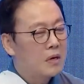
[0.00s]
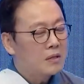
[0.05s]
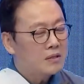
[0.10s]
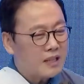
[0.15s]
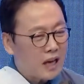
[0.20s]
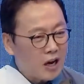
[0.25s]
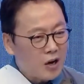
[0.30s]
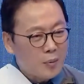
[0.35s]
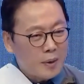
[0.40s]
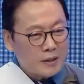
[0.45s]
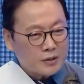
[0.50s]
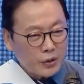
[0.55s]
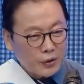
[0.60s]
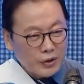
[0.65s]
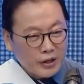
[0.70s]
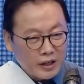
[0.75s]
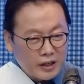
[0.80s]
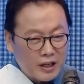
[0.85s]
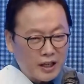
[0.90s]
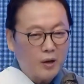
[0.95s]
싸움에서
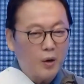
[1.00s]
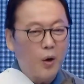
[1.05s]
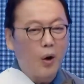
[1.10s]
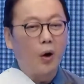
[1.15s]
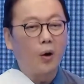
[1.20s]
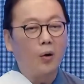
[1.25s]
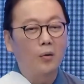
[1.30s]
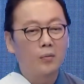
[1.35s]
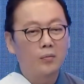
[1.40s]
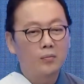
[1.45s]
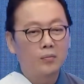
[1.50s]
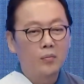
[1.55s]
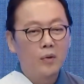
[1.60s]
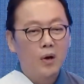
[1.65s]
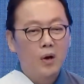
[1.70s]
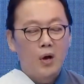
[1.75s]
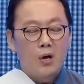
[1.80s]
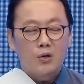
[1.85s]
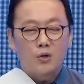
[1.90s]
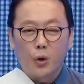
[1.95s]
이기고
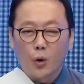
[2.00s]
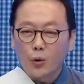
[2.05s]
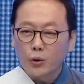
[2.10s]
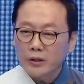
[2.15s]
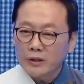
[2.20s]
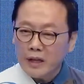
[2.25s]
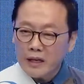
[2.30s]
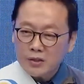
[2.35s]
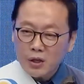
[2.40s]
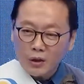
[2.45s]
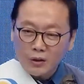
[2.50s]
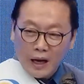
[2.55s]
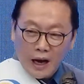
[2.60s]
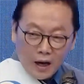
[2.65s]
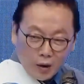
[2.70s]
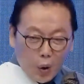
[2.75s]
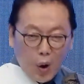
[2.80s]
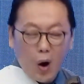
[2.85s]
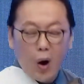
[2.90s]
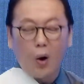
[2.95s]
조기
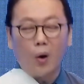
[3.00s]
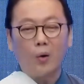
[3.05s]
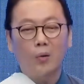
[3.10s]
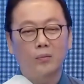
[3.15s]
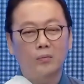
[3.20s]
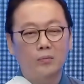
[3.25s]
대선하고